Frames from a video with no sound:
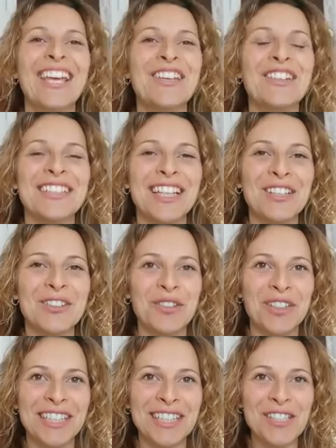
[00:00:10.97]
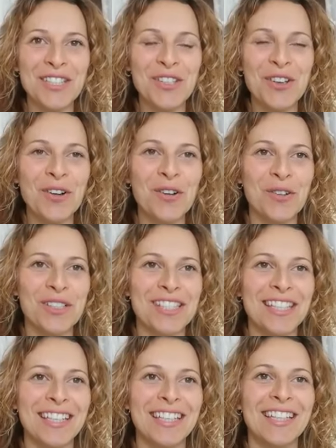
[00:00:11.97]
io intanto inizio
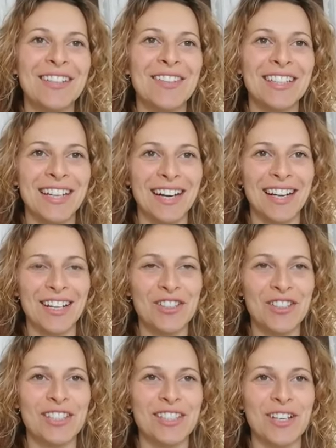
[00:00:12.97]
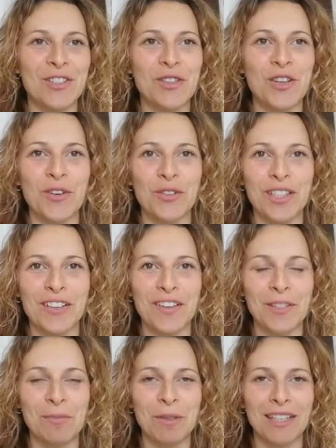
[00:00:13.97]
così chi vedrà la registrazione non deve
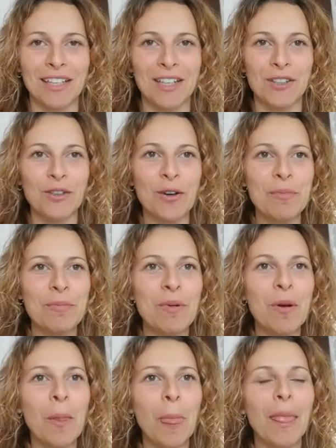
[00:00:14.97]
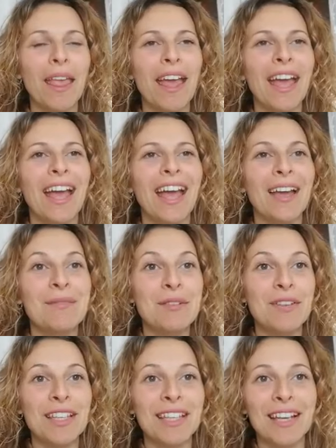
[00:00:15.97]
aspettare troppo. Mi
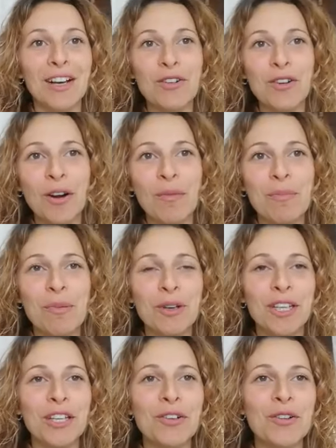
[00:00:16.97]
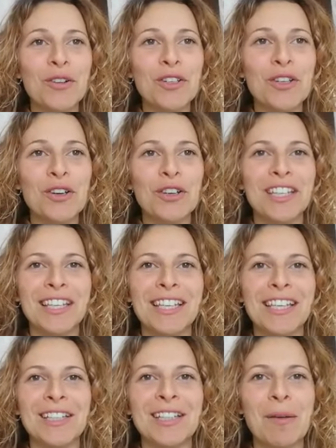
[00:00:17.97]
vedete ancora un pochino con gli
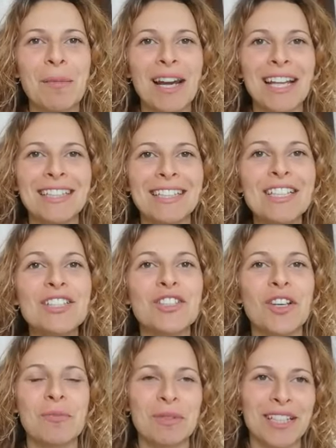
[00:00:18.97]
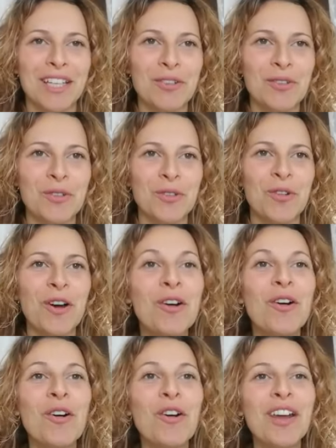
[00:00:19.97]
occhi da malaticcia perché lo sono
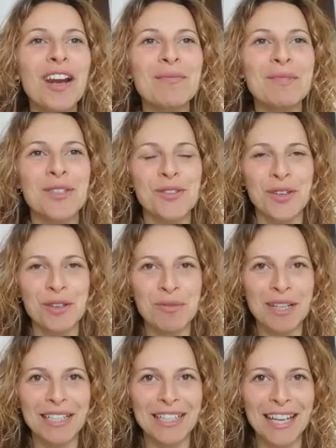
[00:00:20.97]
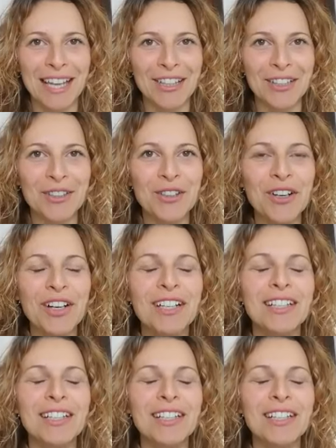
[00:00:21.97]
ancora, mi sto riprendendo,